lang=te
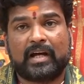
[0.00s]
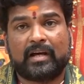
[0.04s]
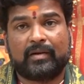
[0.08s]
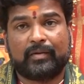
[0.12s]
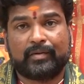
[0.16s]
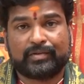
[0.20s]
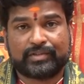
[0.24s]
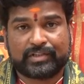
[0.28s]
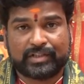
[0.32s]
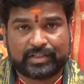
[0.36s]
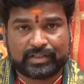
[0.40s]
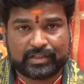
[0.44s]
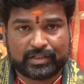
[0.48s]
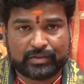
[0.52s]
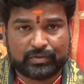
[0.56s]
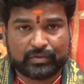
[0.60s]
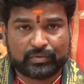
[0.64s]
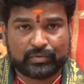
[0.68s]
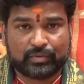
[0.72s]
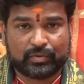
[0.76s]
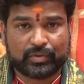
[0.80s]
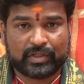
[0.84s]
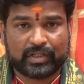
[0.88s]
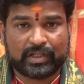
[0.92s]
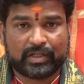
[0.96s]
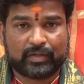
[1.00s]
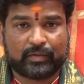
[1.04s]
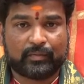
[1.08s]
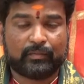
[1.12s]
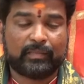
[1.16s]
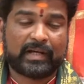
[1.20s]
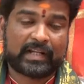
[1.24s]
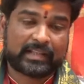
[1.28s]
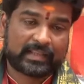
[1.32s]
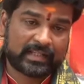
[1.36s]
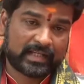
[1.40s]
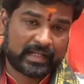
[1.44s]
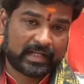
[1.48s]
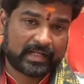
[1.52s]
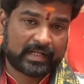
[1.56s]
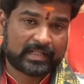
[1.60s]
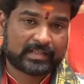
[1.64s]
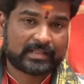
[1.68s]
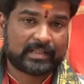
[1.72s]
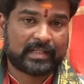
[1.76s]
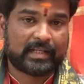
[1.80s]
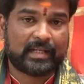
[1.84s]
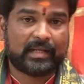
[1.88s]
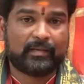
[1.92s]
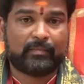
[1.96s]
ఆలోచన చెందుతున్నారు భర్త అయినా
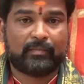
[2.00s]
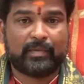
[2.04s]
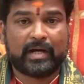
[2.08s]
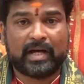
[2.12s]
సరే